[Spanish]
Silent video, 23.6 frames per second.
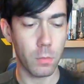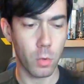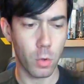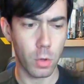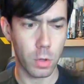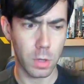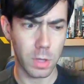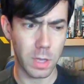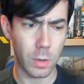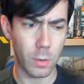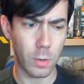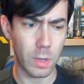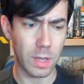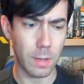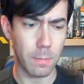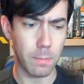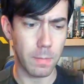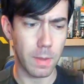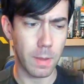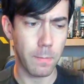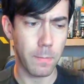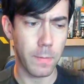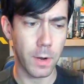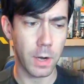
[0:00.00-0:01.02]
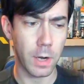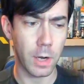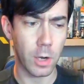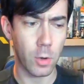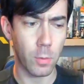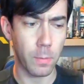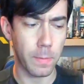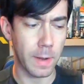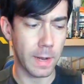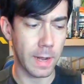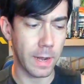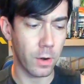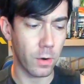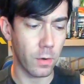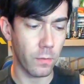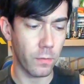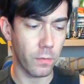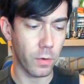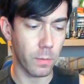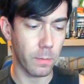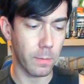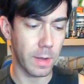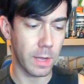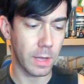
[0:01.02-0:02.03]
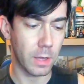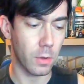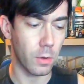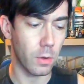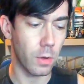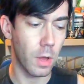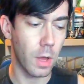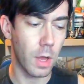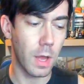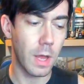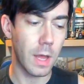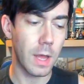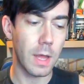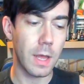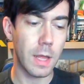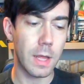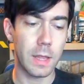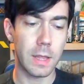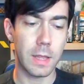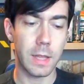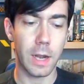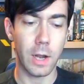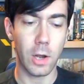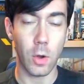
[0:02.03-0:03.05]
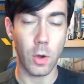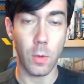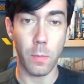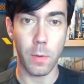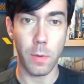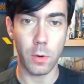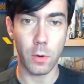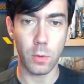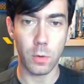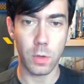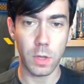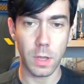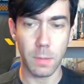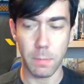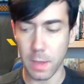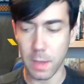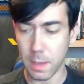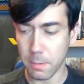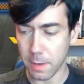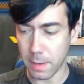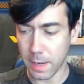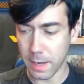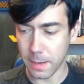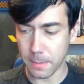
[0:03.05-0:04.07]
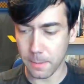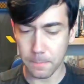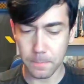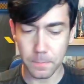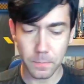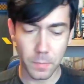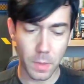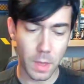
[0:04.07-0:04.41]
muy antigua también, pero recopilarlo en formato Dragon Ball Ultimate, ¿vale?